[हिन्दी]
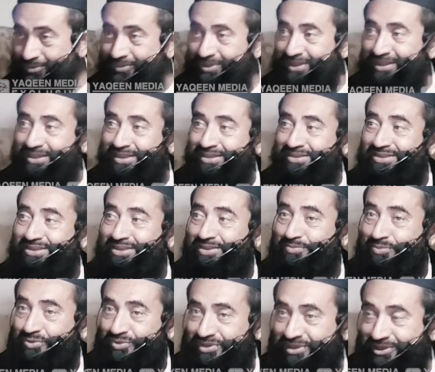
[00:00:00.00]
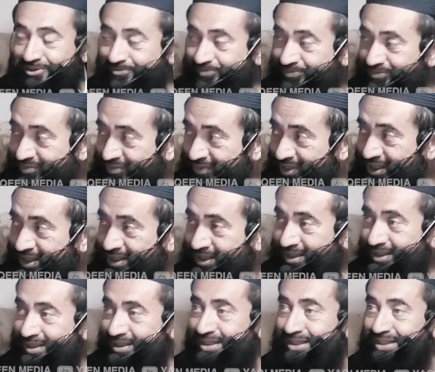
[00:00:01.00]
मैंने कहा जी अबू जी
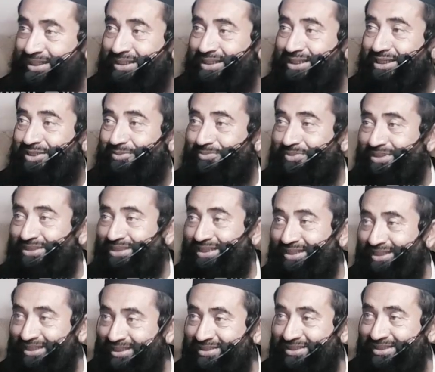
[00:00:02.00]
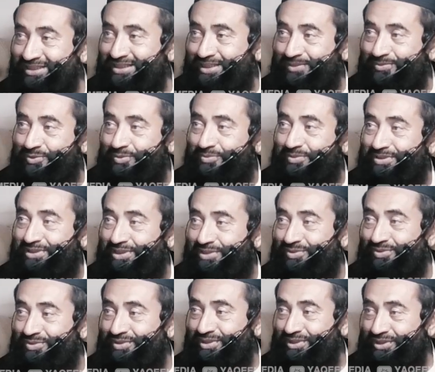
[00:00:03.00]
कह लगे कि बेटा एक चीज़ आपको
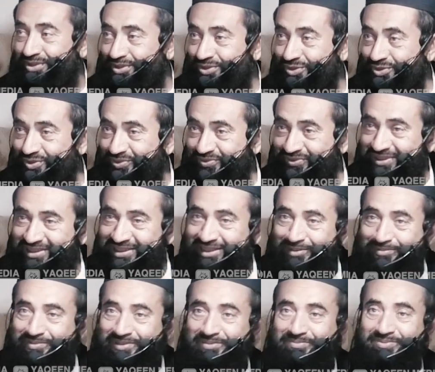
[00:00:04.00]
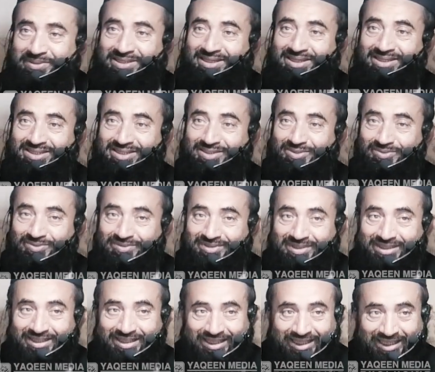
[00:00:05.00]
बताऊँ सफ़ेद कपड़े पहना करो
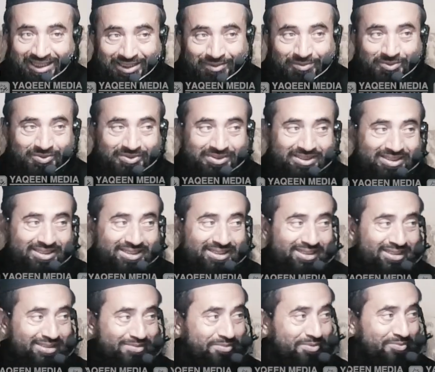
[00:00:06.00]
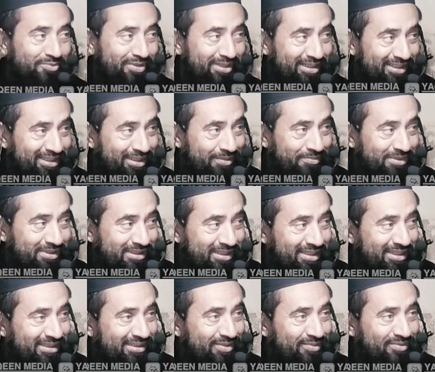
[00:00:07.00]
आलिम होकर के ख़त्म बुखारियाँ भी
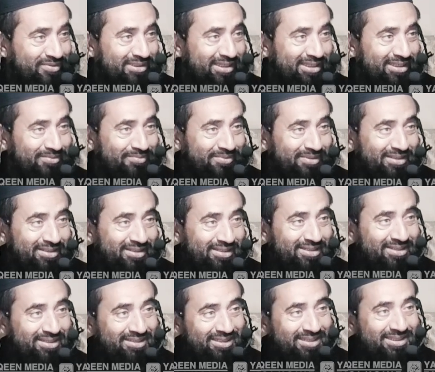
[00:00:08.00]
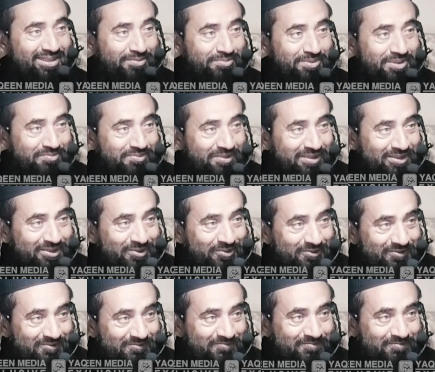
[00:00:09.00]
कराते हो ालिम रंगीन कपड़े पहनते हो